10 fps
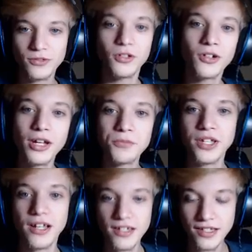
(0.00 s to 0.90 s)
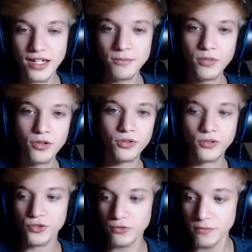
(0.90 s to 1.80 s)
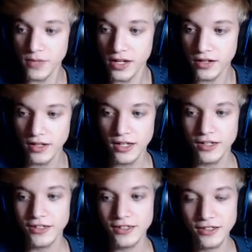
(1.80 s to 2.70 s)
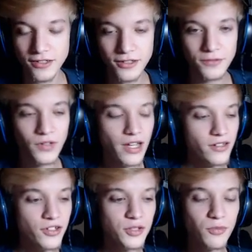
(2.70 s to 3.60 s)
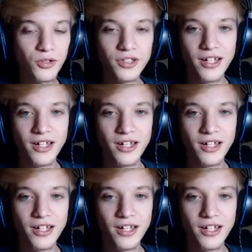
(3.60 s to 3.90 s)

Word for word: to gram teraz sam, bo Rokiusz umarł. Yy, w Garys Moda. Do